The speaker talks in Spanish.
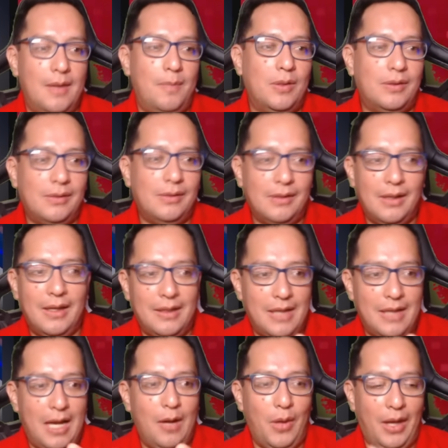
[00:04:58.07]
pues
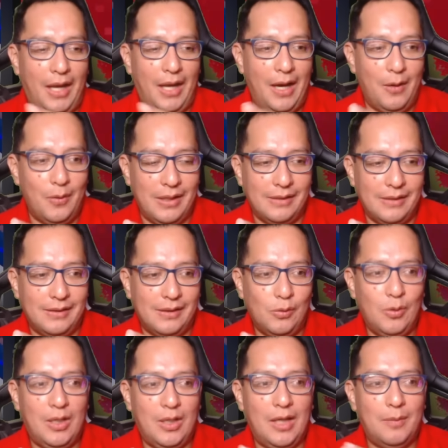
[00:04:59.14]
ya lo dijeron este
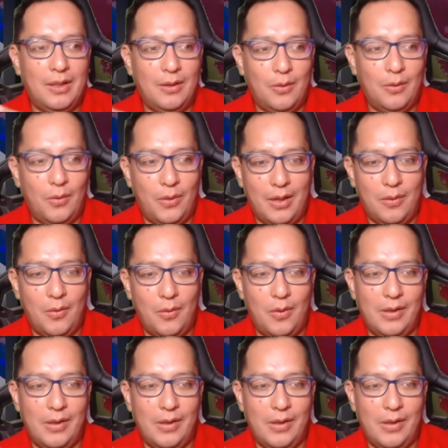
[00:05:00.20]
Zuckerman, lo dijo